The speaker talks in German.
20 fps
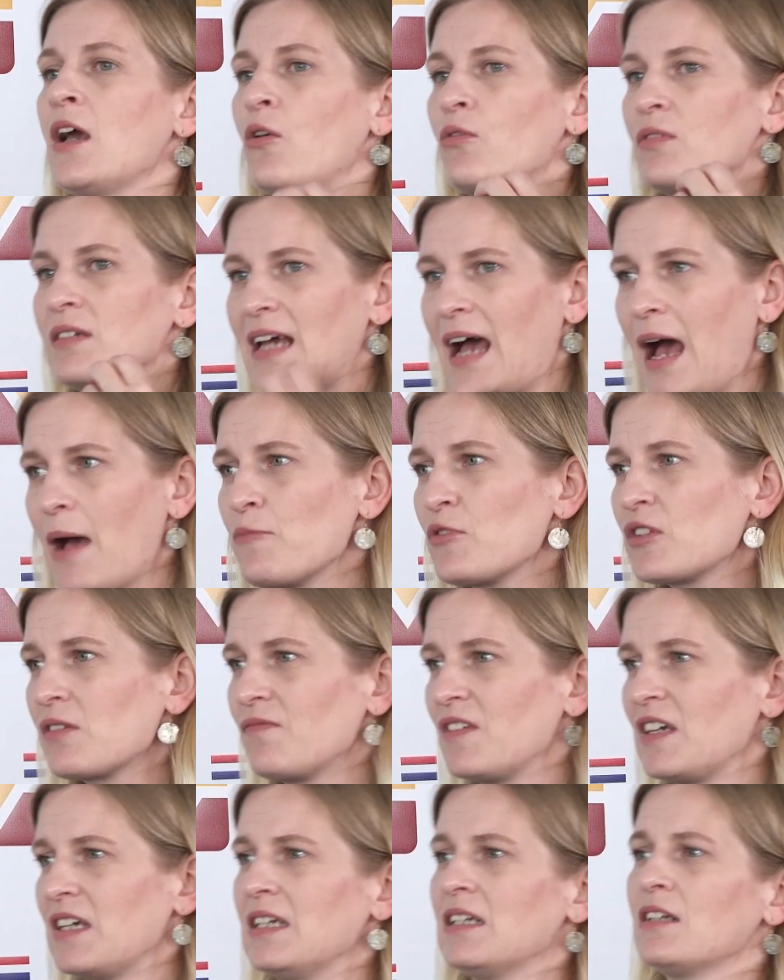Und da
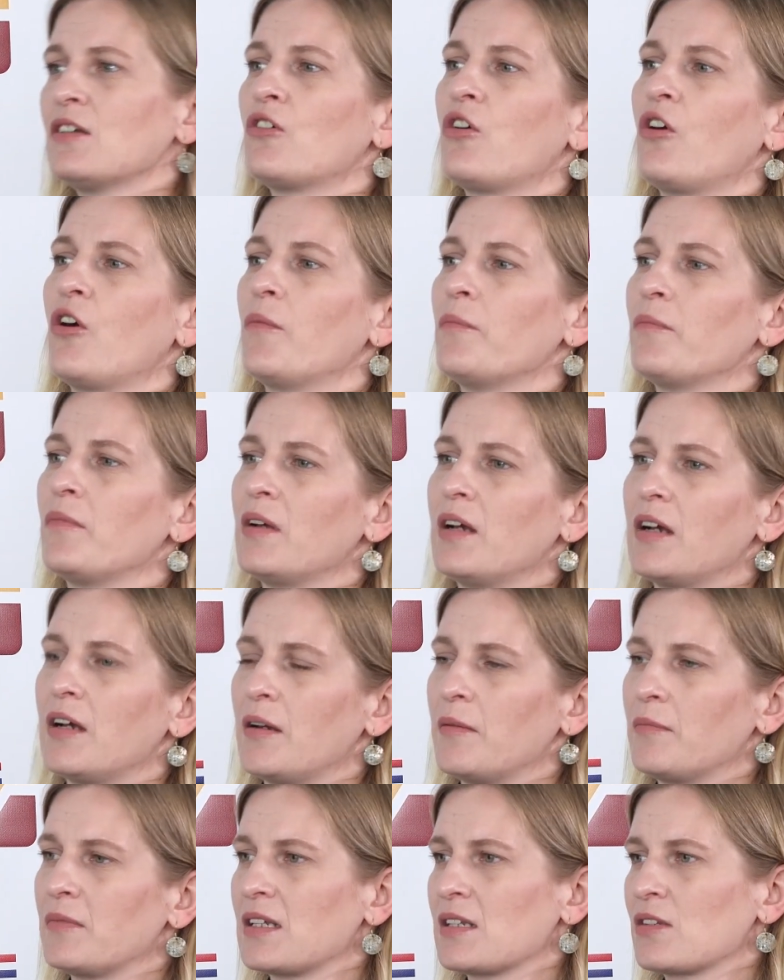müssen wir hinkommen,
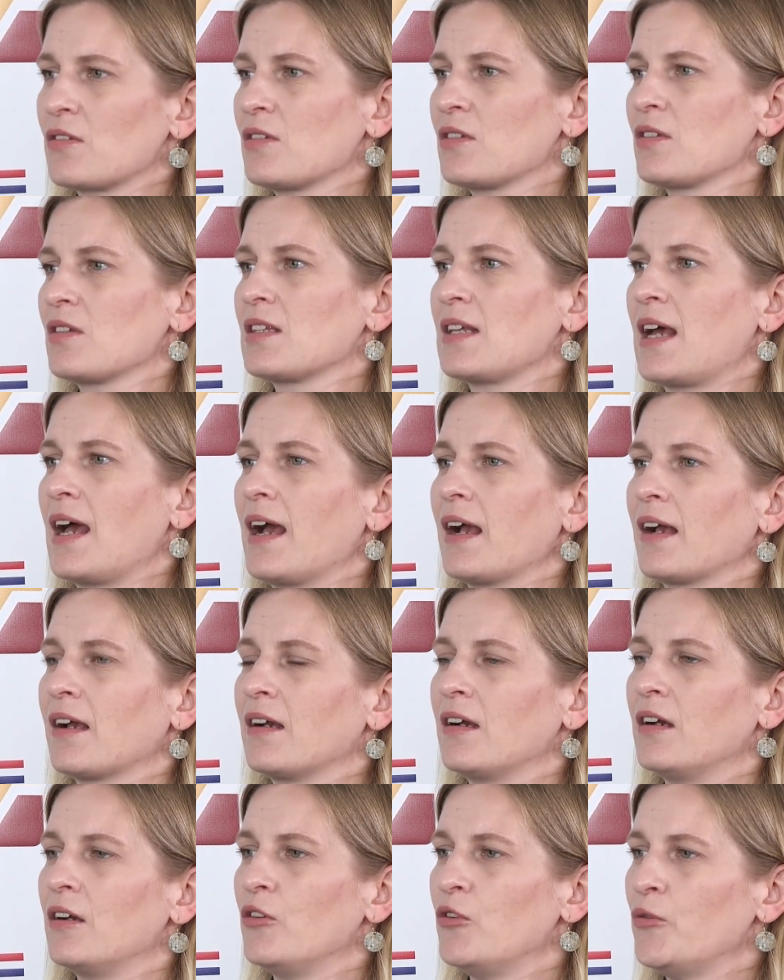ähm, dass
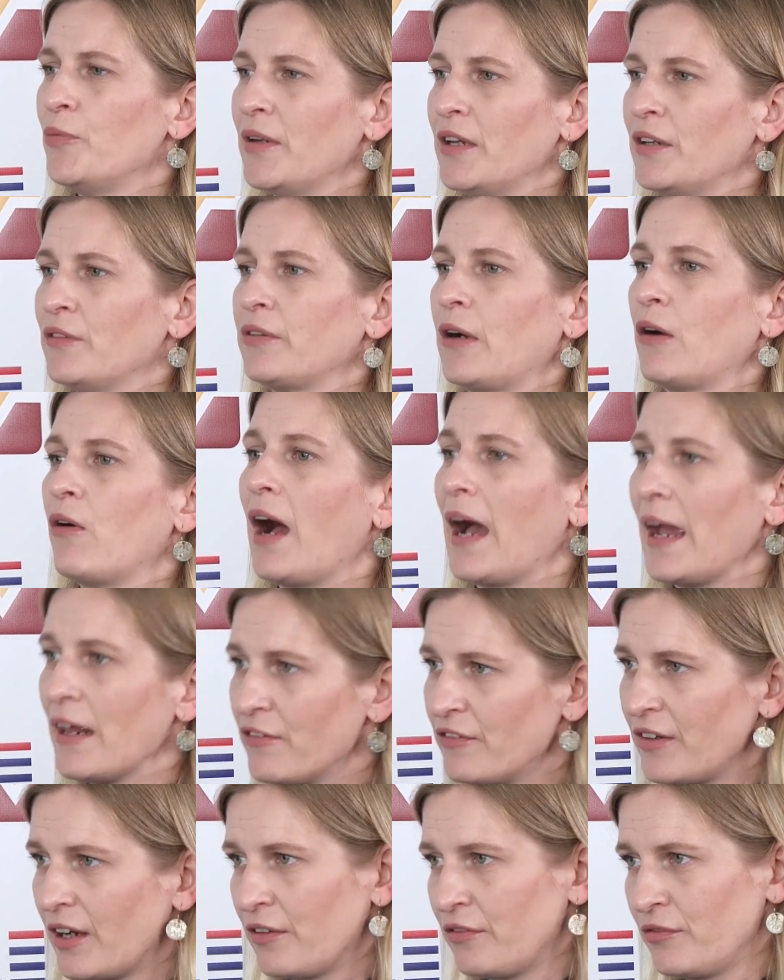sozusagen äh, ÖPNV
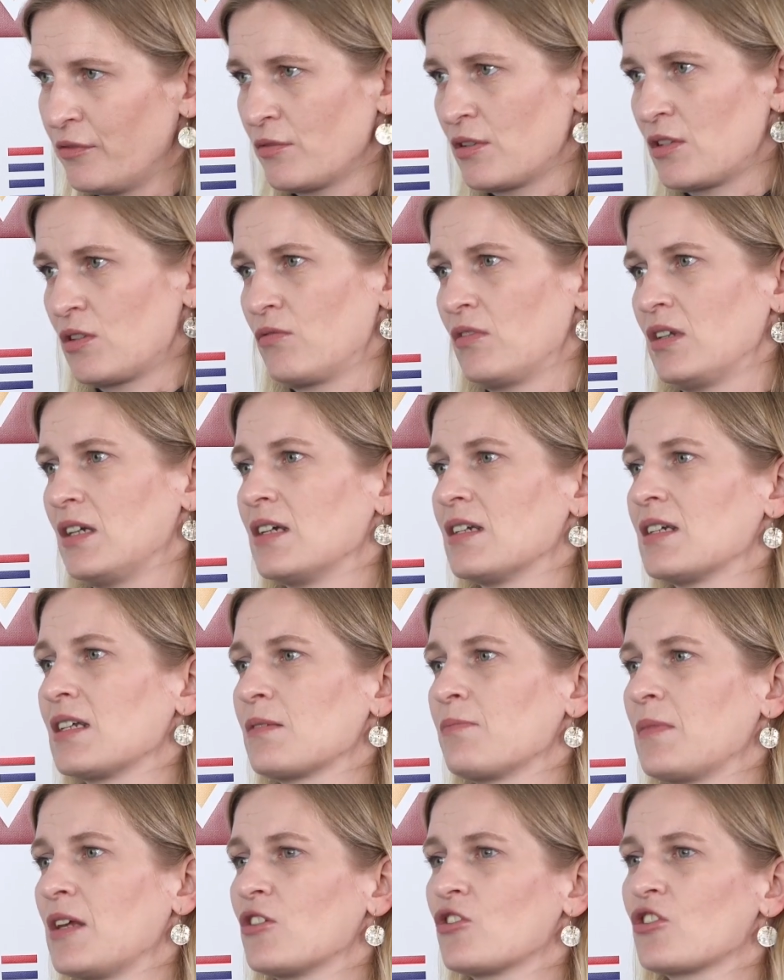einfach funktioniert,
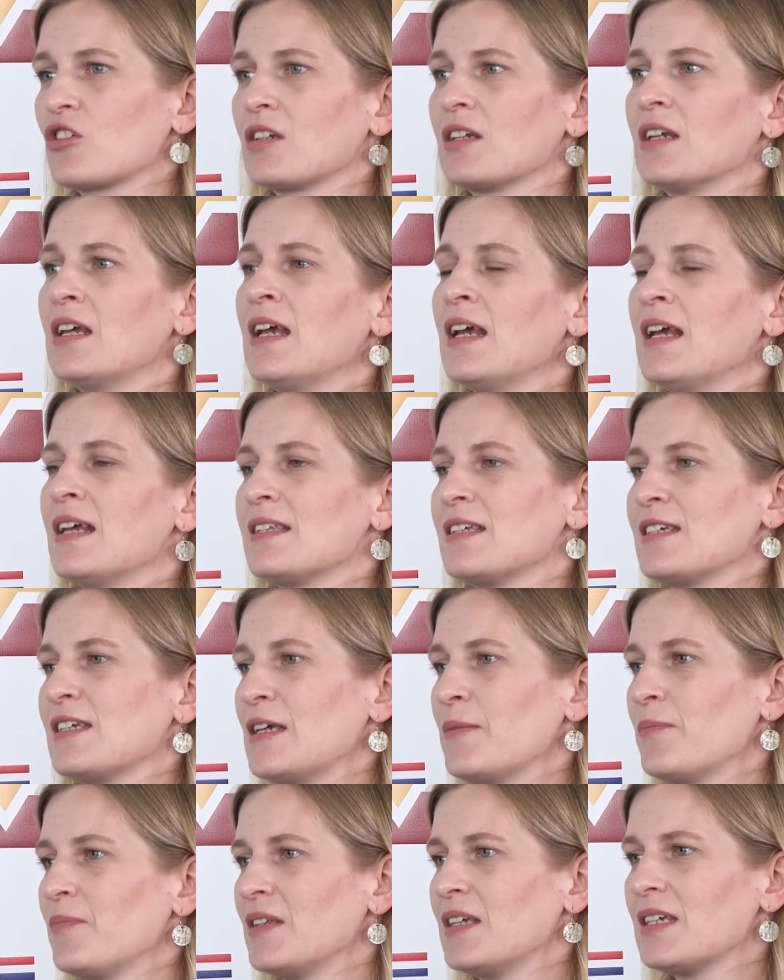dass Menschen sich
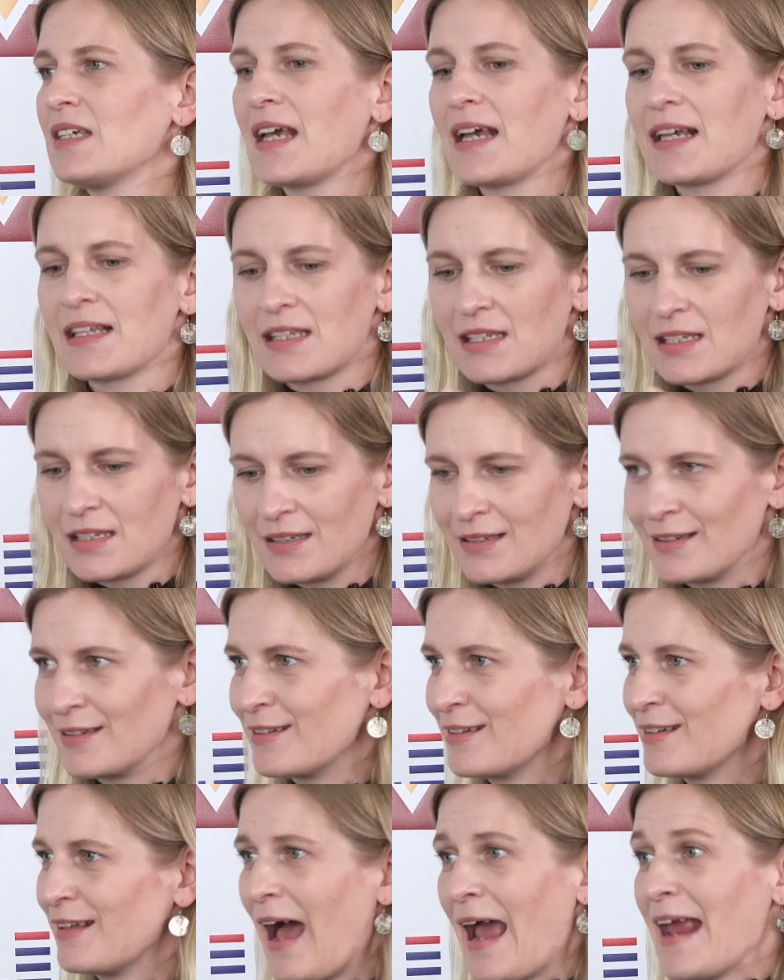eben nicht erst
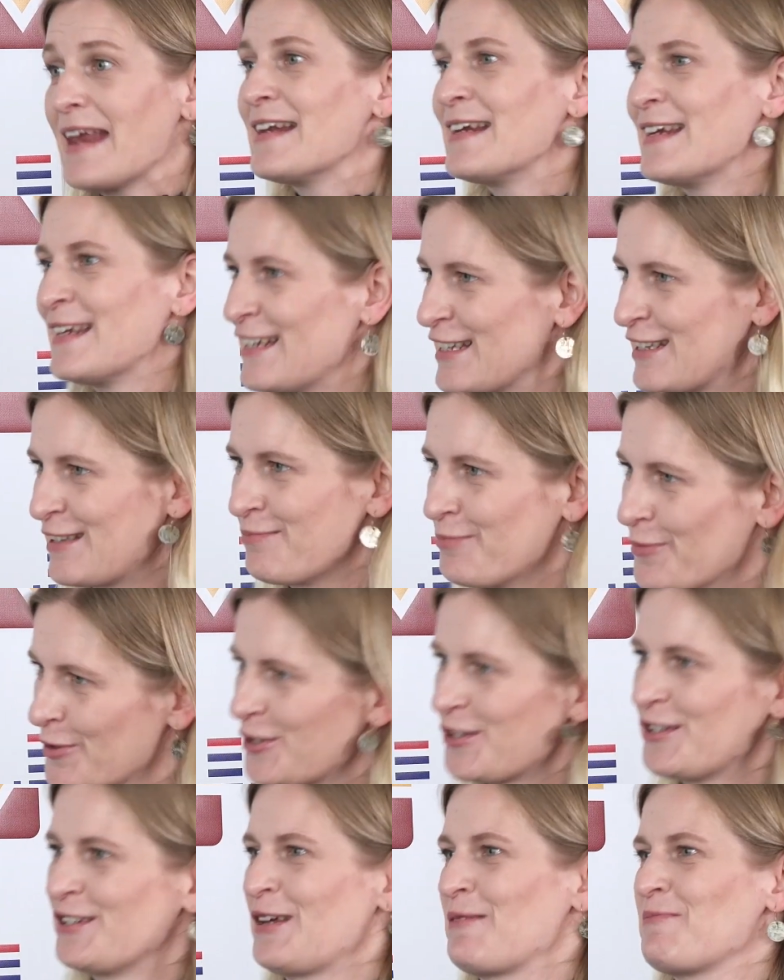äh, einlesen
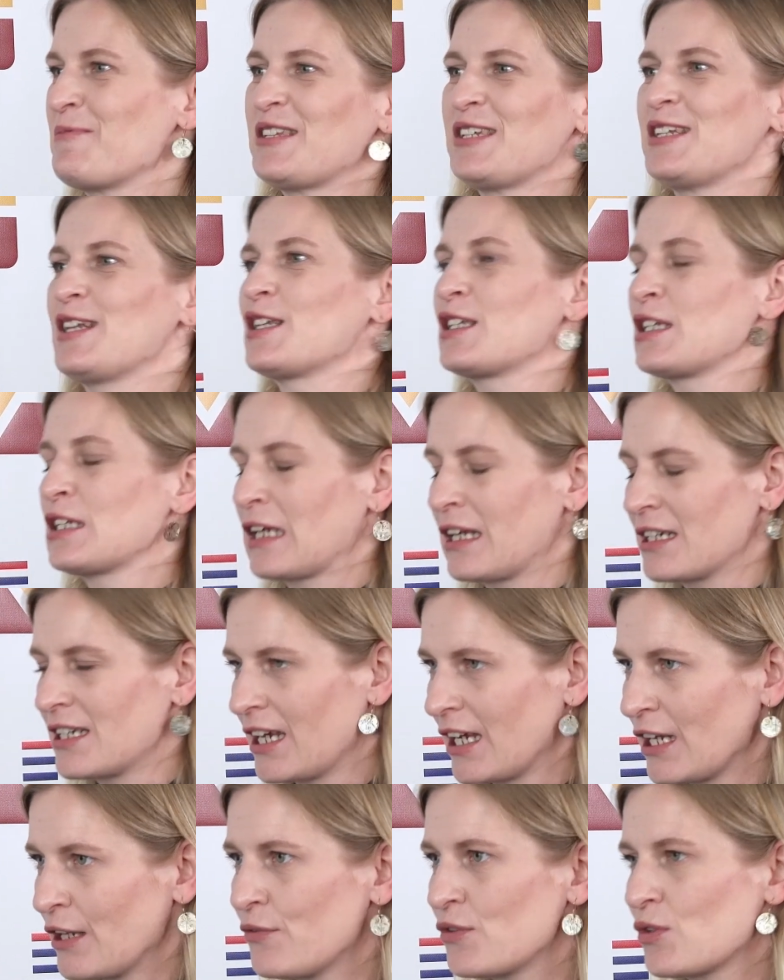müssen, damit sie das
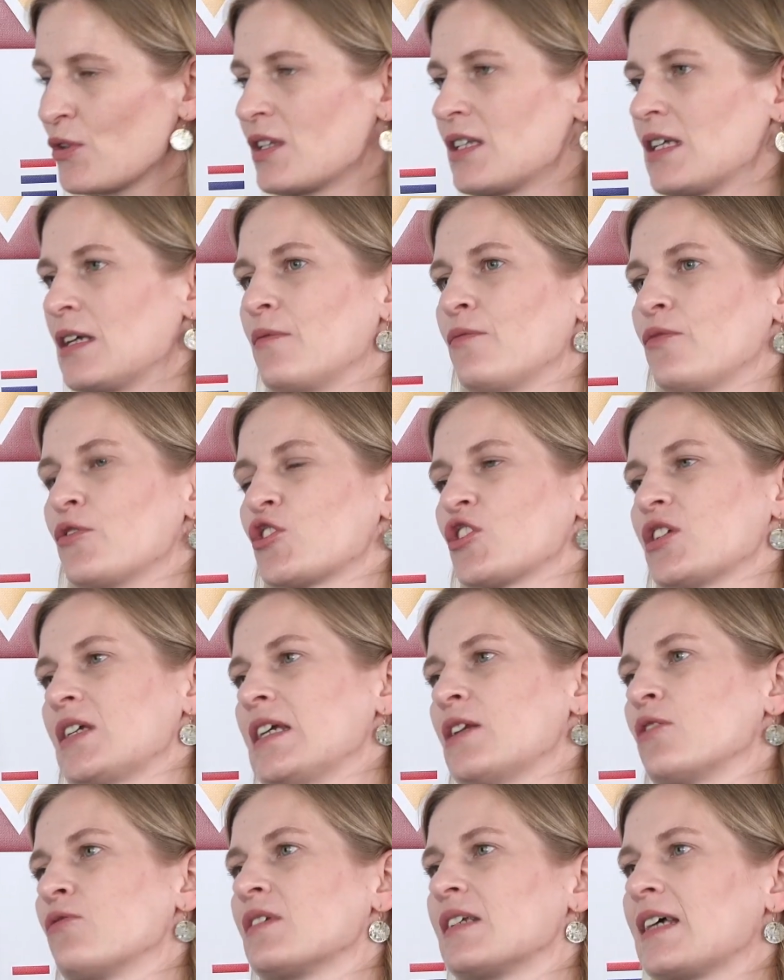Tarifsystem
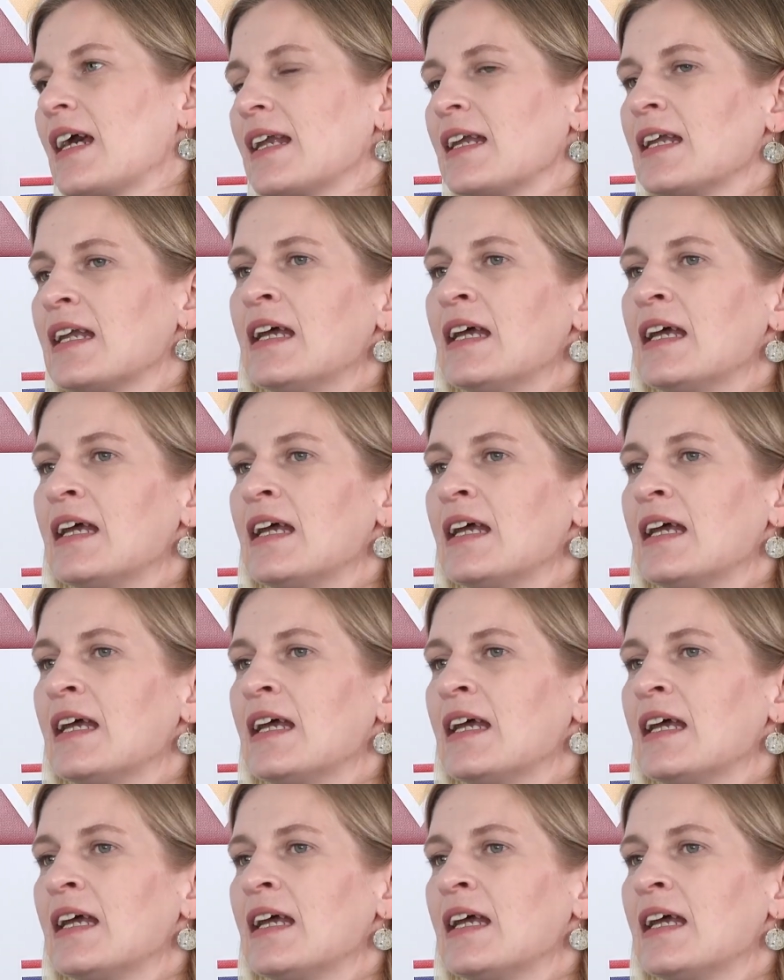verstehen. Und dann